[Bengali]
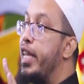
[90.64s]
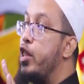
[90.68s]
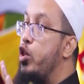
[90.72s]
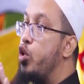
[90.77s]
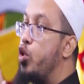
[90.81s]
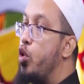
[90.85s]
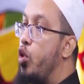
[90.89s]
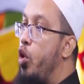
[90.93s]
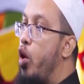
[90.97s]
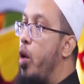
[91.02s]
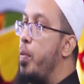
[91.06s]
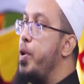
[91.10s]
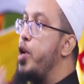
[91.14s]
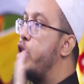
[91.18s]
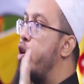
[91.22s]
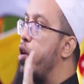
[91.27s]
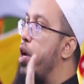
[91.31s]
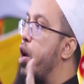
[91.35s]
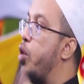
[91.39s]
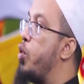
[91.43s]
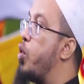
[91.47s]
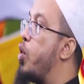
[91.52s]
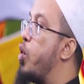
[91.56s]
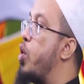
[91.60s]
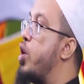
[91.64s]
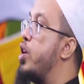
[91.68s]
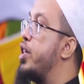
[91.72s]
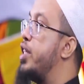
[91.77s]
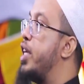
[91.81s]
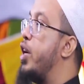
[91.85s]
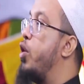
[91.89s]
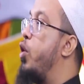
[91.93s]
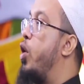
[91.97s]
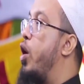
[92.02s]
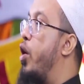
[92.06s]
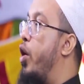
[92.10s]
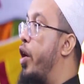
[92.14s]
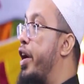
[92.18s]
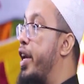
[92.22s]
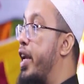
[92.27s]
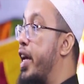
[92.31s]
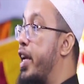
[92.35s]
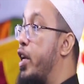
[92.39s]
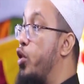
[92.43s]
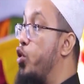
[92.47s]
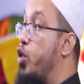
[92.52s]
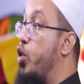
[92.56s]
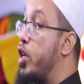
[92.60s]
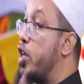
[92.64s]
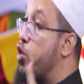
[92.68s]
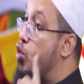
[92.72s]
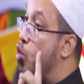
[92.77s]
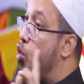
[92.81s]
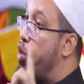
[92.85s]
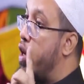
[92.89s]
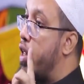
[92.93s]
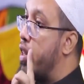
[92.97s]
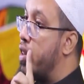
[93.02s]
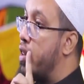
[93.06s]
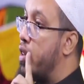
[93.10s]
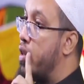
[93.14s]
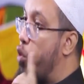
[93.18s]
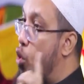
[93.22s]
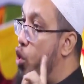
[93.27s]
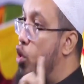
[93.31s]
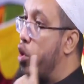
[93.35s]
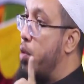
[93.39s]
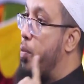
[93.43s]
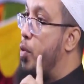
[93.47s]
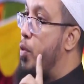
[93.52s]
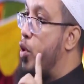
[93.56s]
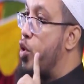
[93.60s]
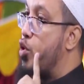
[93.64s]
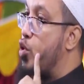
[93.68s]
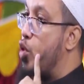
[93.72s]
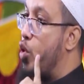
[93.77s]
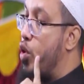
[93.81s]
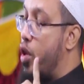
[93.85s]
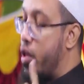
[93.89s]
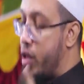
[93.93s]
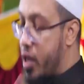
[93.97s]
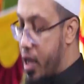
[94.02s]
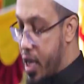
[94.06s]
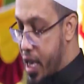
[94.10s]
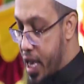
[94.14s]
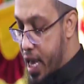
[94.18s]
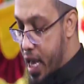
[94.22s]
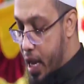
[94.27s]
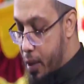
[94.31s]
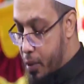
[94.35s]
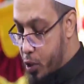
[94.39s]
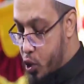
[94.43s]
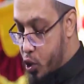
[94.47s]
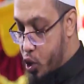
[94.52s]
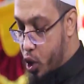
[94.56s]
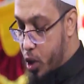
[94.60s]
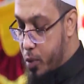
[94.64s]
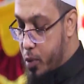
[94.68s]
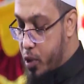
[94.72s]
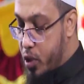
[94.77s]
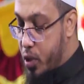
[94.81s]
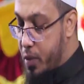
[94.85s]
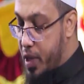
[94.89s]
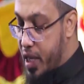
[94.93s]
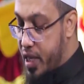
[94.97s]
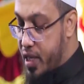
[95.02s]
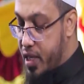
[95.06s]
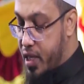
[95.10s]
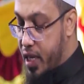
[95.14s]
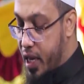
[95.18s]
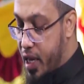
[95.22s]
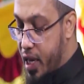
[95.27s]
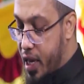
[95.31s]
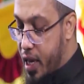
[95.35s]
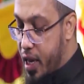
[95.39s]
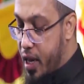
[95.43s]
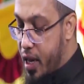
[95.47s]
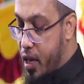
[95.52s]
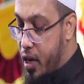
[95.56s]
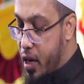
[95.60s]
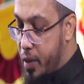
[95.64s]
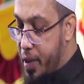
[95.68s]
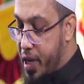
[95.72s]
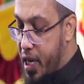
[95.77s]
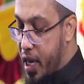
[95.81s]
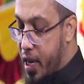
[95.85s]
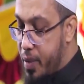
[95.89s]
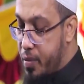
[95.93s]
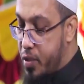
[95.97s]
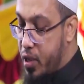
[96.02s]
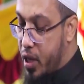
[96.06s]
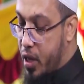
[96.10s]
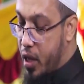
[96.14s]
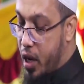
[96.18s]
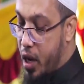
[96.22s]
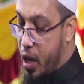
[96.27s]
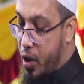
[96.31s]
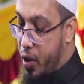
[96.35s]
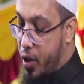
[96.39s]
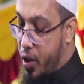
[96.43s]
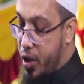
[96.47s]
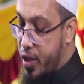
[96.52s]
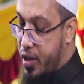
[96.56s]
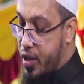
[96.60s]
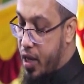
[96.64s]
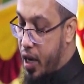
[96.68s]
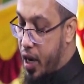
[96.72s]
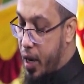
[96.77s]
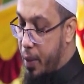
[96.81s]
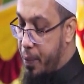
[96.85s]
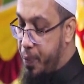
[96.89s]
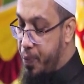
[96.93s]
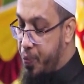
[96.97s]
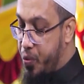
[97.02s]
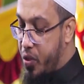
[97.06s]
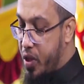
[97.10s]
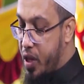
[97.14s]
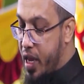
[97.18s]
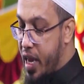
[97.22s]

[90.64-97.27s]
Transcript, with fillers: কিন্তু অভিজ্ঞ কেউ করলে সেগুলো হয় না কিন্তু এটা সুন্নাত গুরুত্বপূর্ণ সুন্নাত এবং সই মুসলিম হাদিসে নবী করিম সাল্লাহ আলাইসাল্লাম